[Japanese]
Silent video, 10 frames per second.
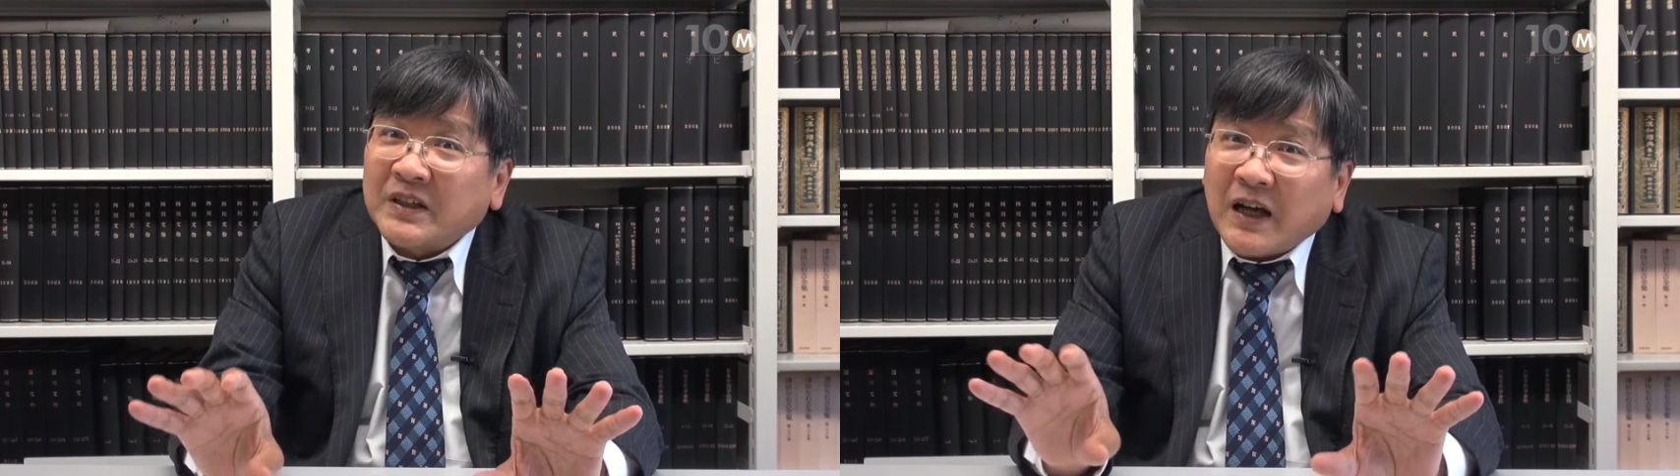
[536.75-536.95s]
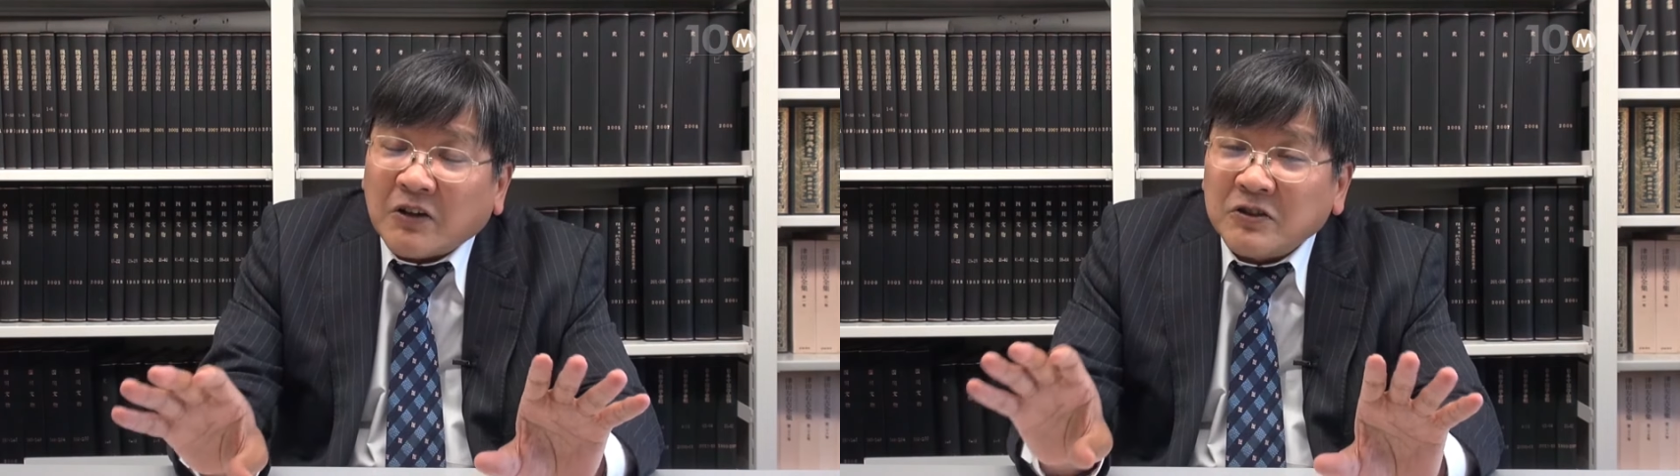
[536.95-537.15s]

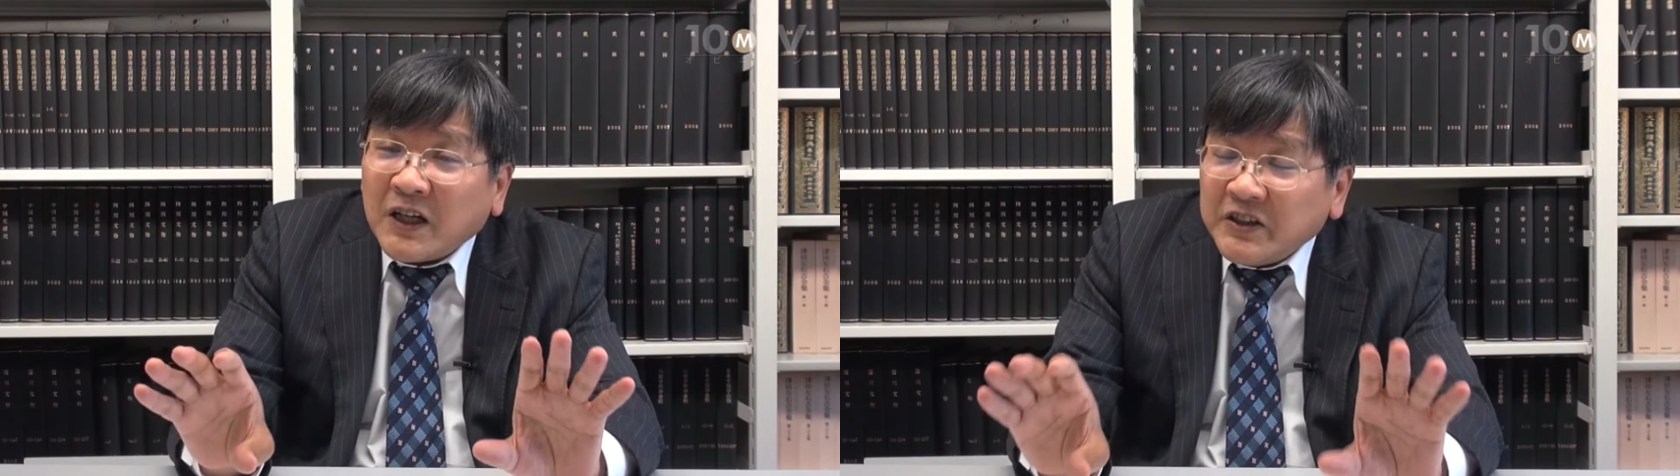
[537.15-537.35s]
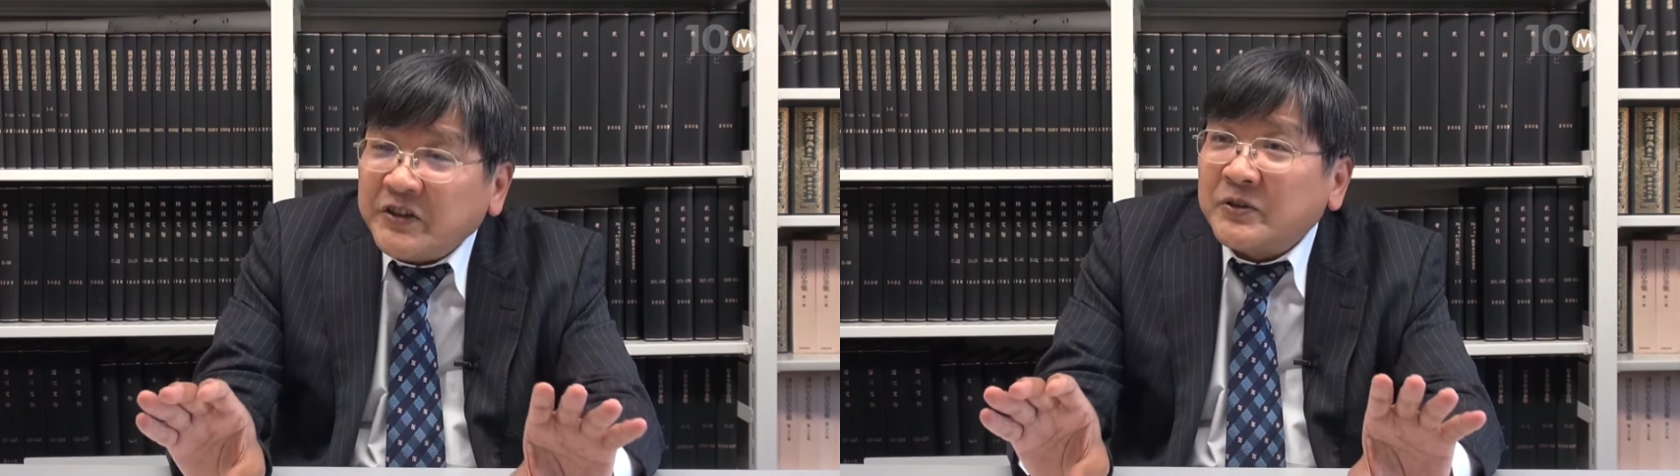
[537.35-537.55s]
格
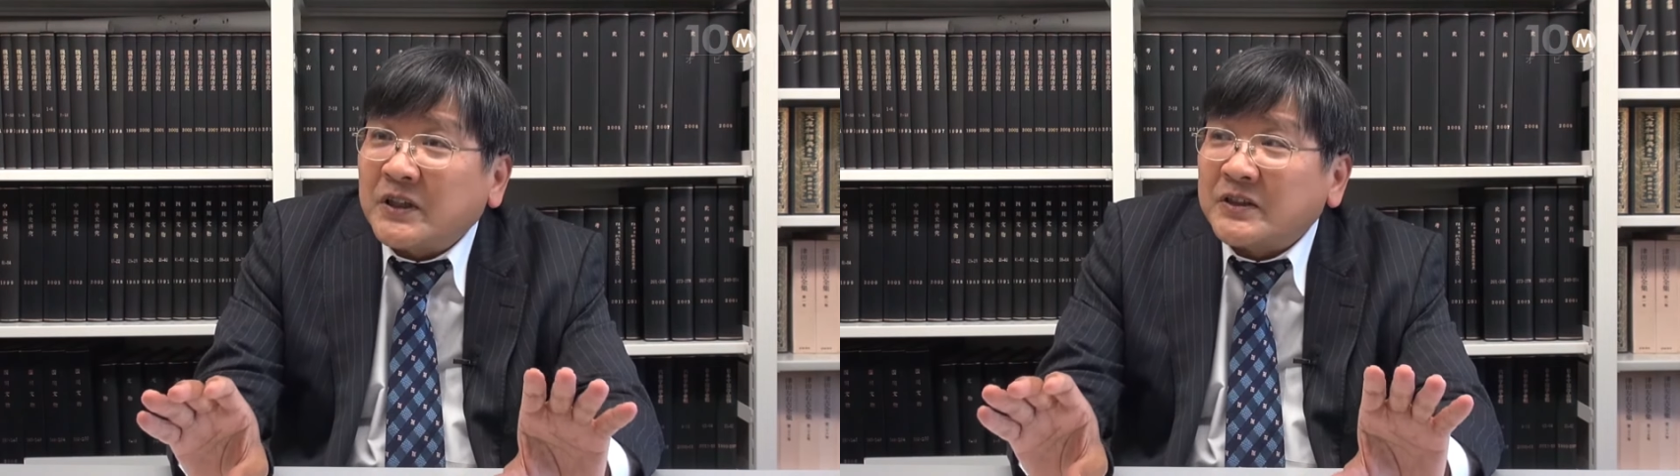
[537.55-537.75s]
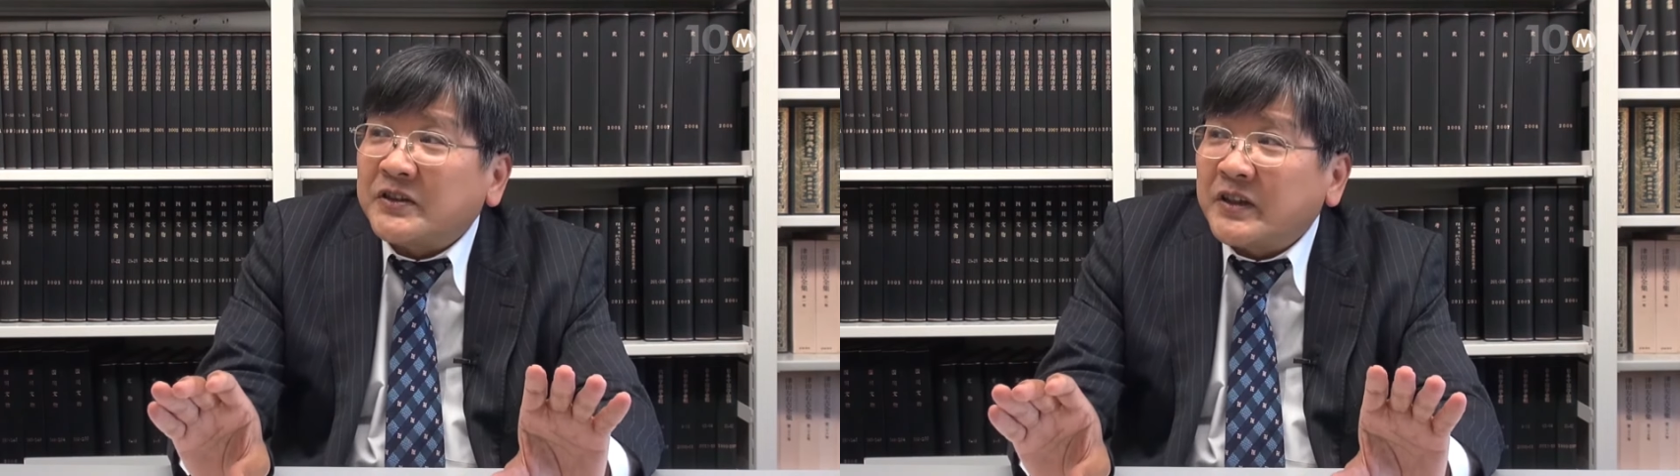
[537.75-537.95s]
が一緒
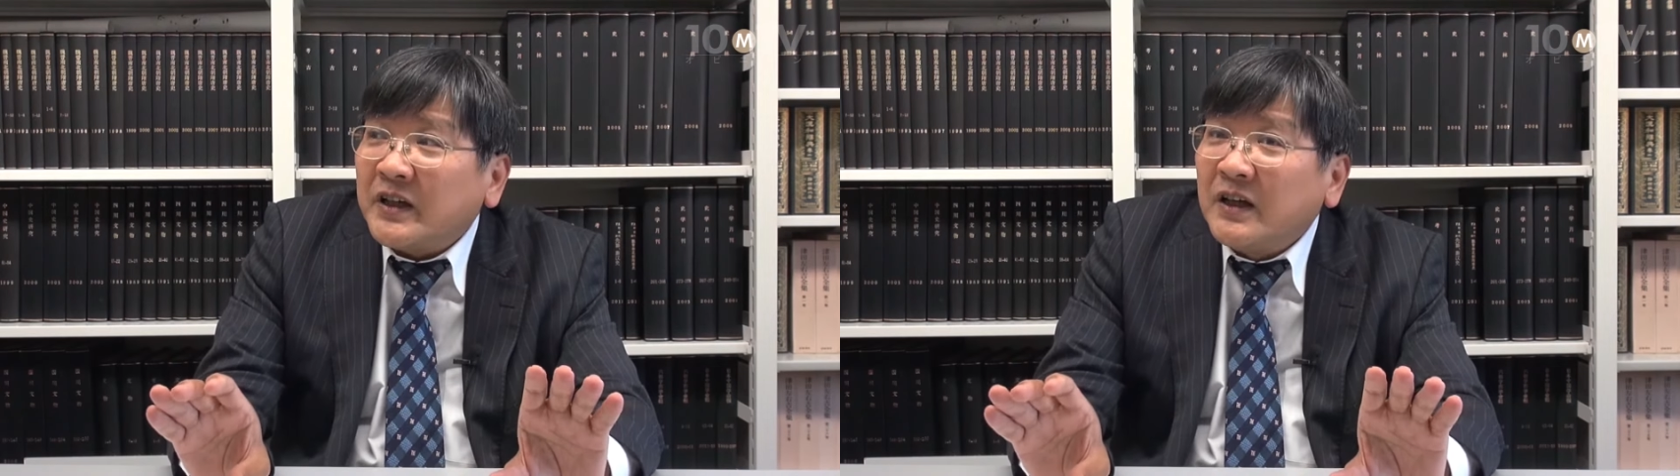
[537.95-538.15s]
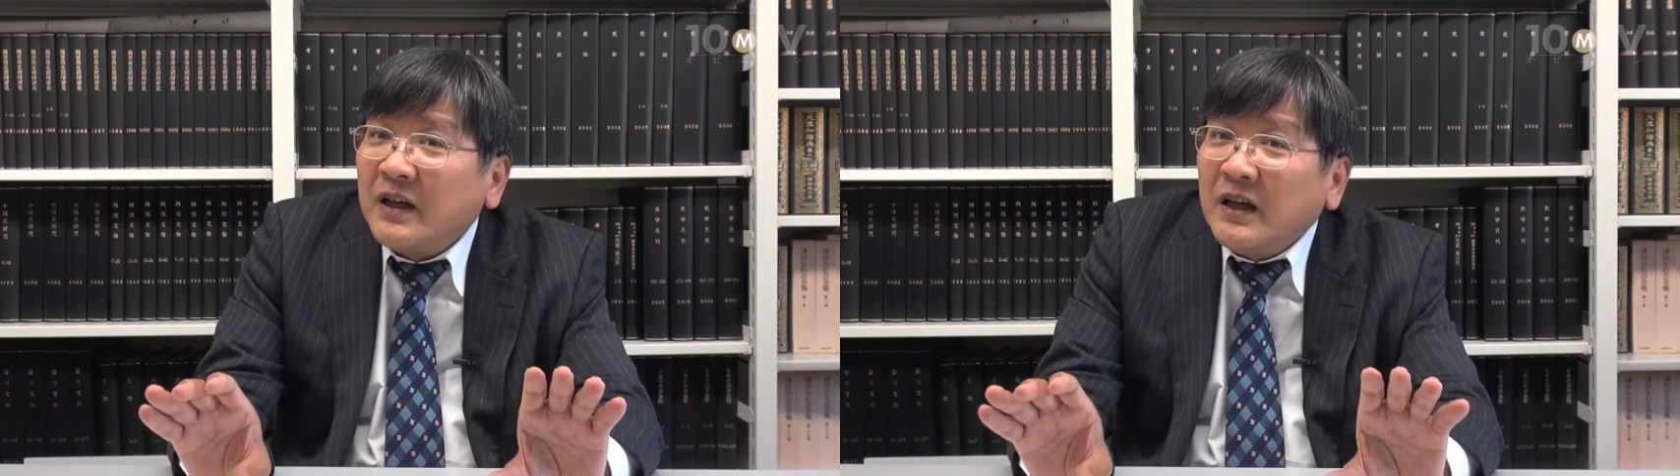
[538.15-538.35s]
なんですね。